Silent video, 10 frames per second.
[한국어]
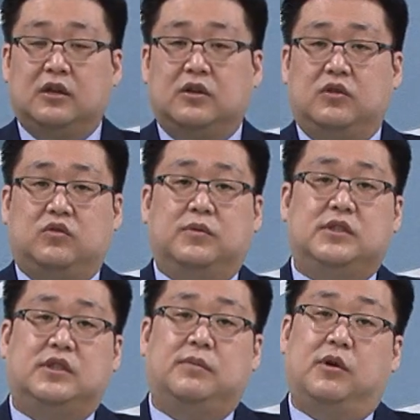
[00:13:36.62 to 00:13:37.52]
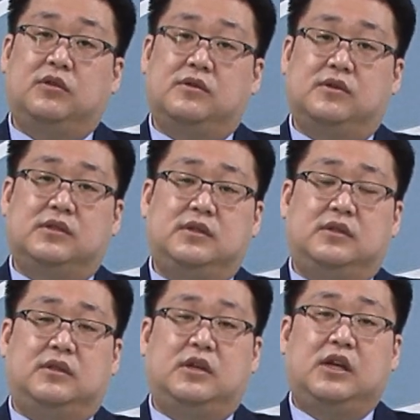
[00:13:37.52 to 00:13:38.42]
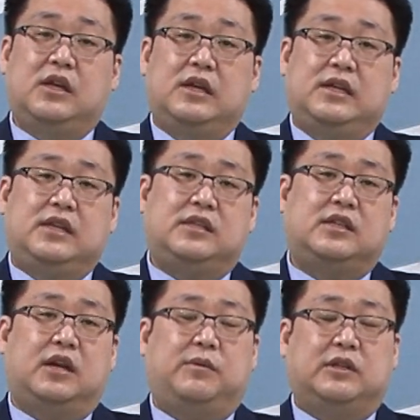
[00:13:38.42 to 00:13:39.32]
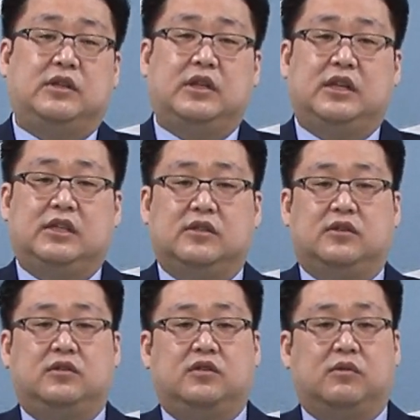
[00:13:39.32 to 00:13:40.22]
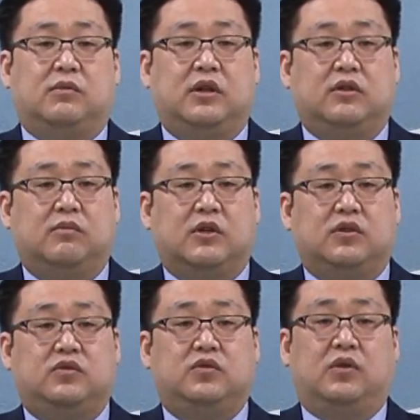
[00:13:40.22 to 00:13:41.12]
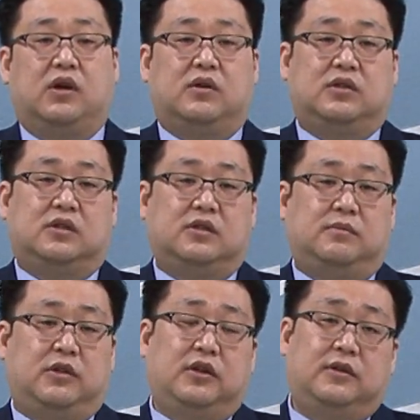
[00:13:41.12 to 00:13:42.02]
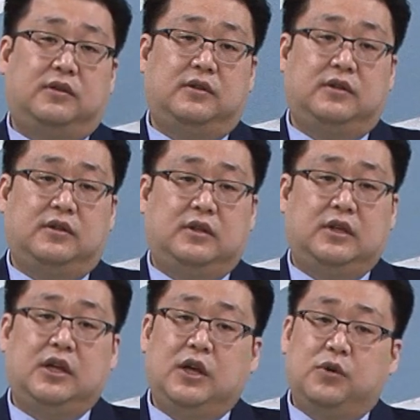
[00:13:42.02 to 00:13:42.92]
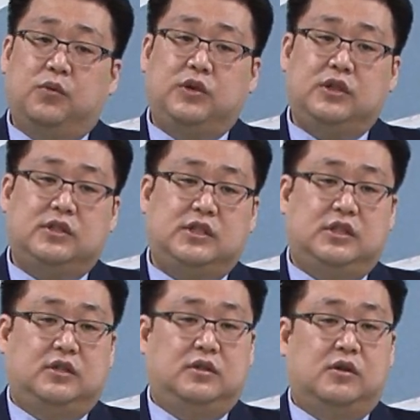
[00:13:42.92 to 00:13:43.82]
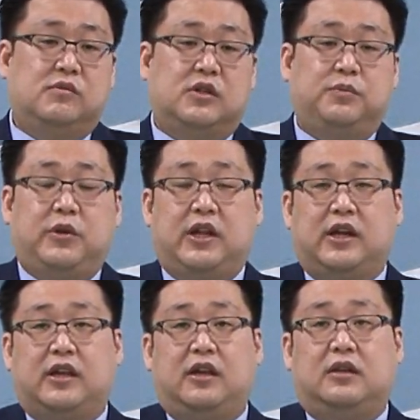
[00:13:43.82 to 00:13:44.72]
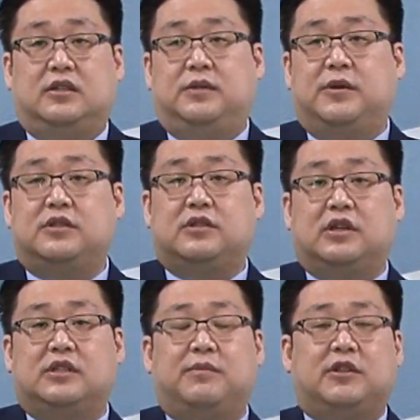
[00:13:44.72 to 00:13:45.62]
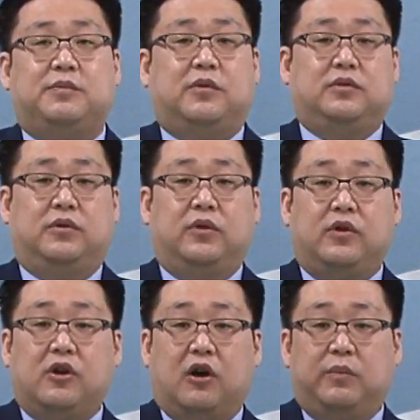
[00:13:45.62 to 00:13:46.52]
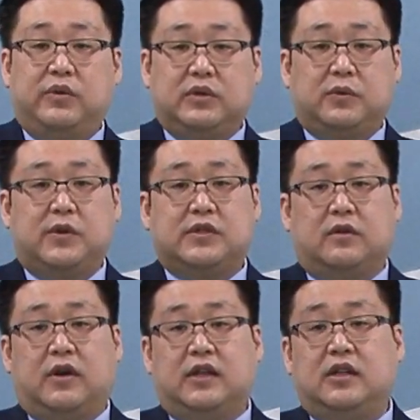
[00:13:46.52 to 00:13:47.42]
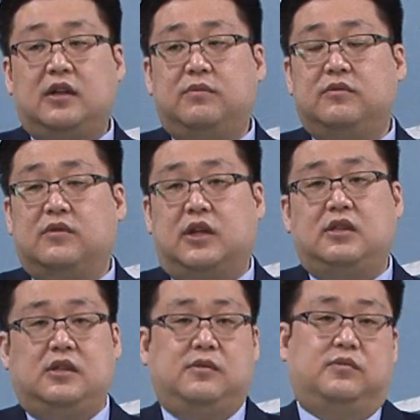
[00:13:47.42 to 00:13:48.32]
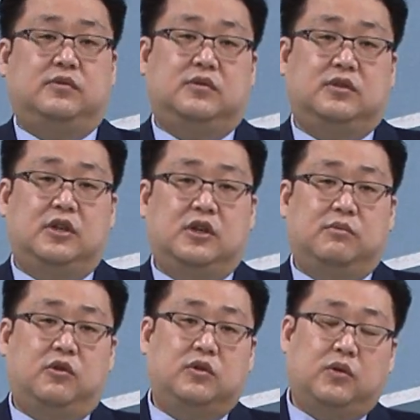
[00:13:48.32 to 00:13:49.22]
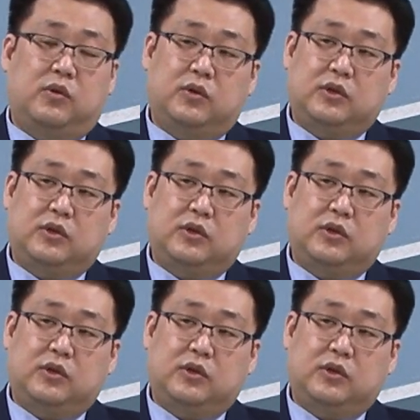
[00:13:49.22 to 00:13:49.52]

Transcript: 그리고 두 번째 먹는 것은 이 이스라엘 백성에게 있어서는 정말 너무나도 중요한 것이었습니다. 우리는 지금 너무나도 편하게 집에서 그냥 스마트폰으로 어플을 통해서 한 1분 아니 2분 뭐